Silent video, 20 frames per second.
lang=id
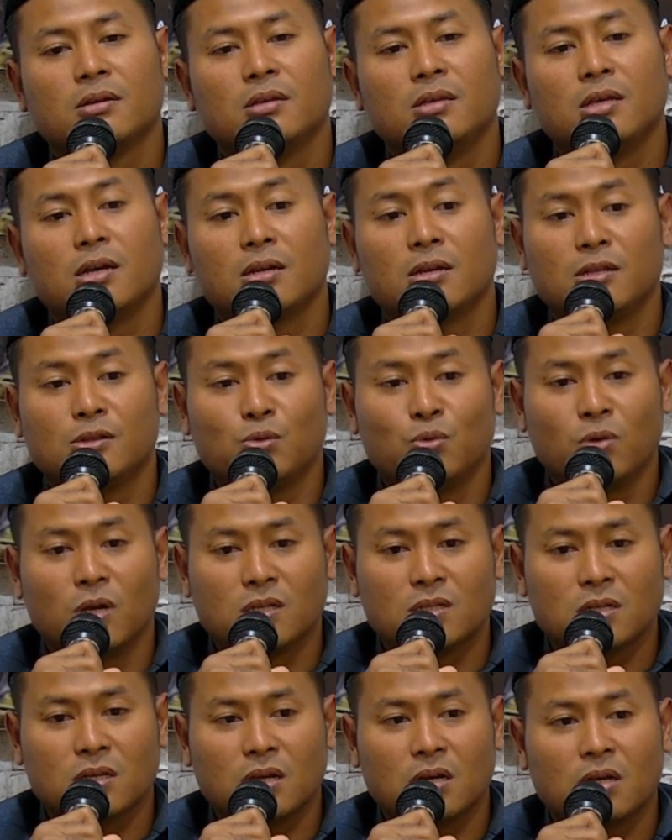yang
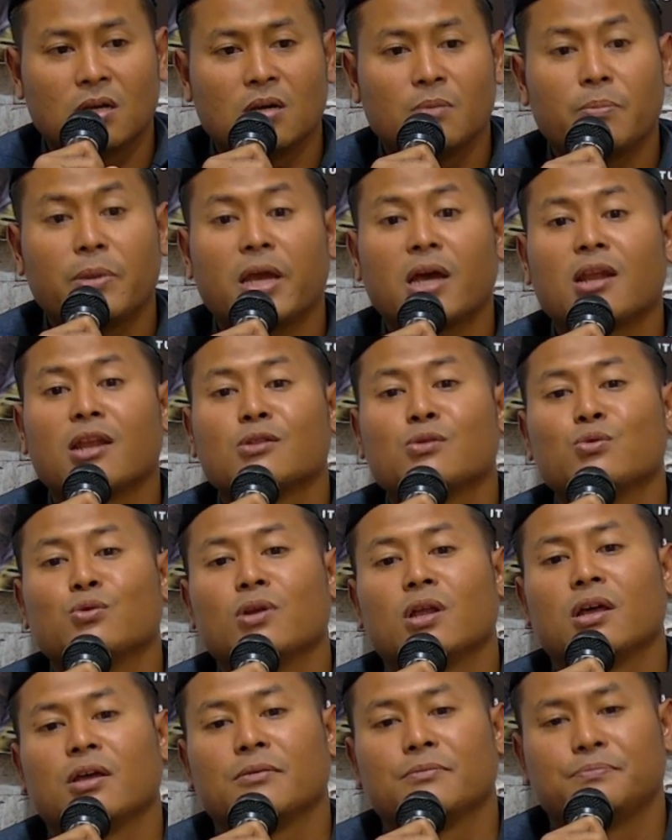ditugaskan ke PA
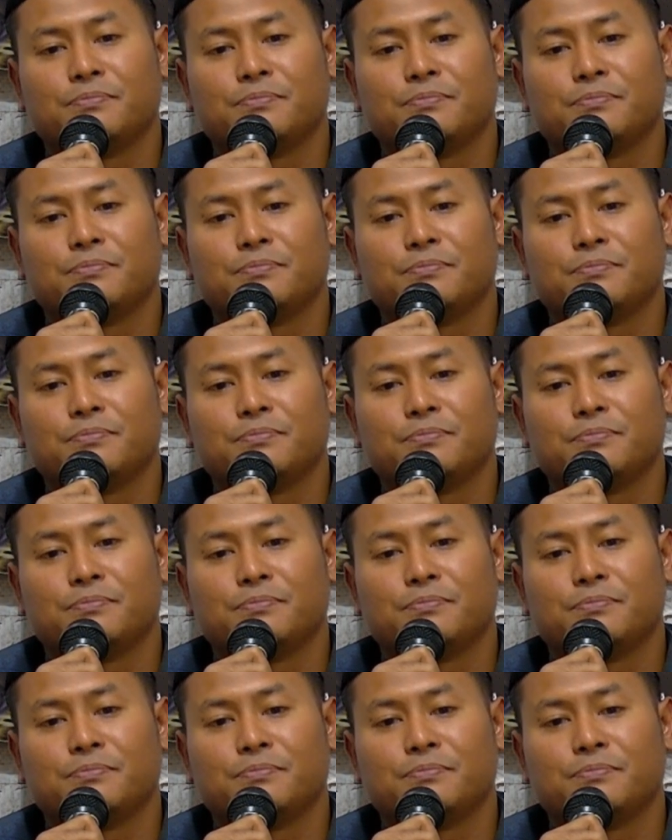Natuna